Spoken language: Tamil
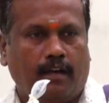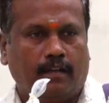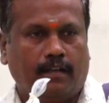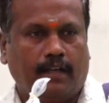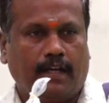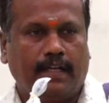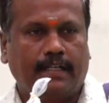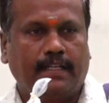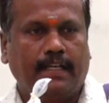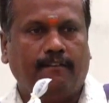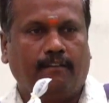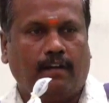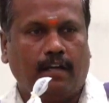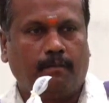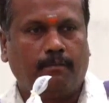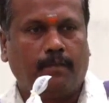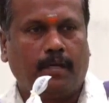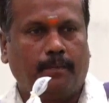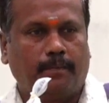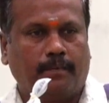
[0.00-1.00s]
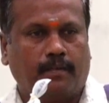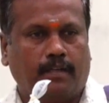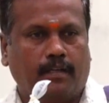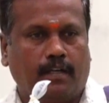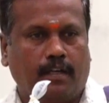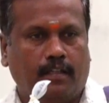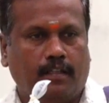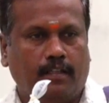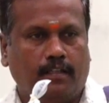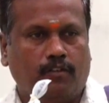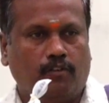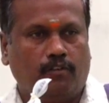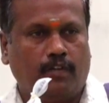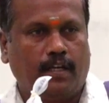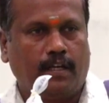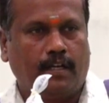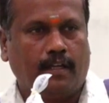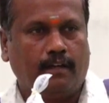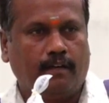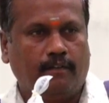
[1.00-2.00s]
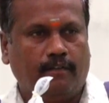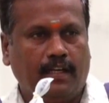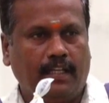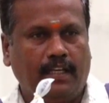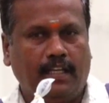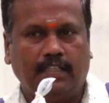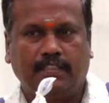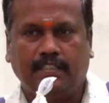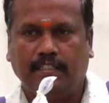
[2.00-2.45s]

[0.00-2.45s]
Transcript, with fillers: நாட்டை வளமாக்கிறதுக்கு உண்டான வழியில்